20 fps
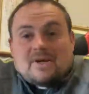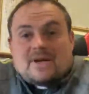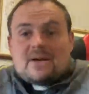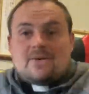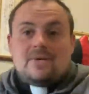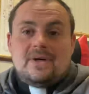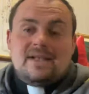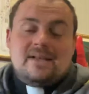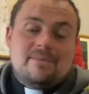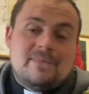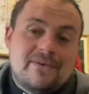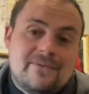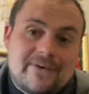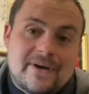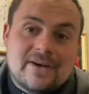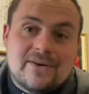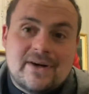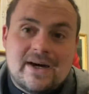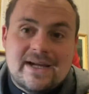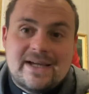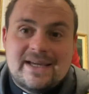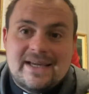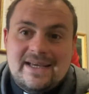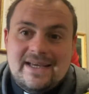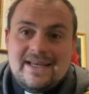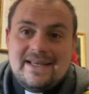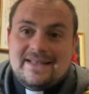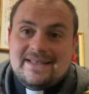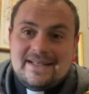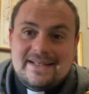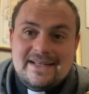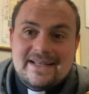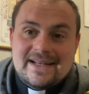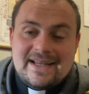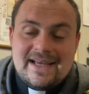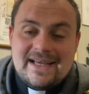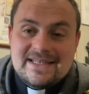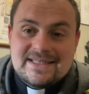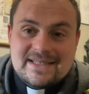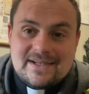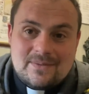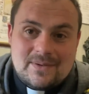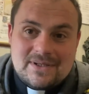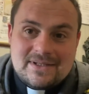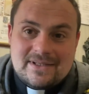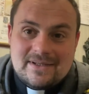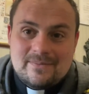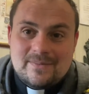che quindi mi fanno anche tenerezza queste